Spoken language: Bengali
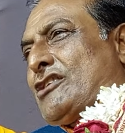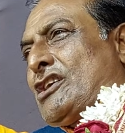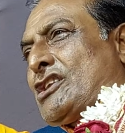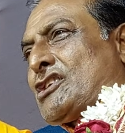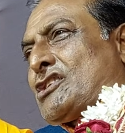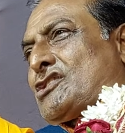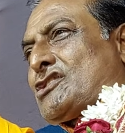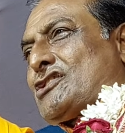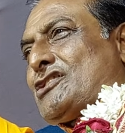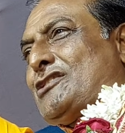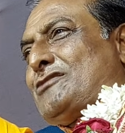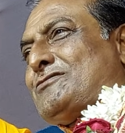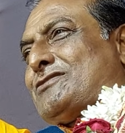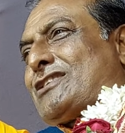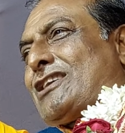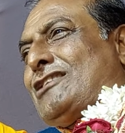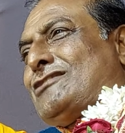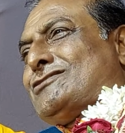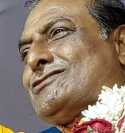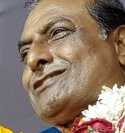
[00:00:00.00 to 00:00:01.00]
নরোত্তম
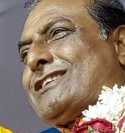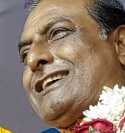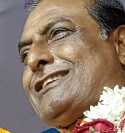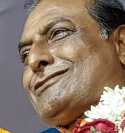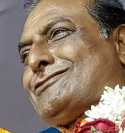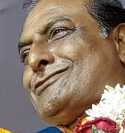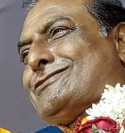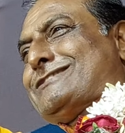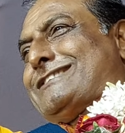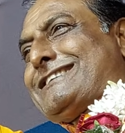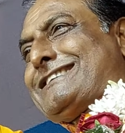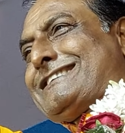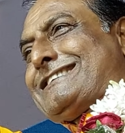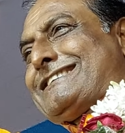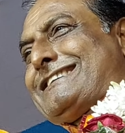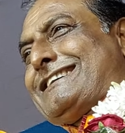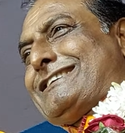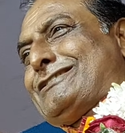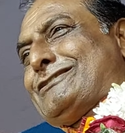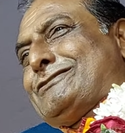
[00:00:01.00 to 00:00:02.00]
রহনা হয়ে
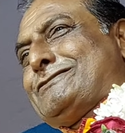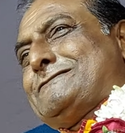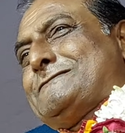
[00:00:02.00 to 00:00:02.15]
গেল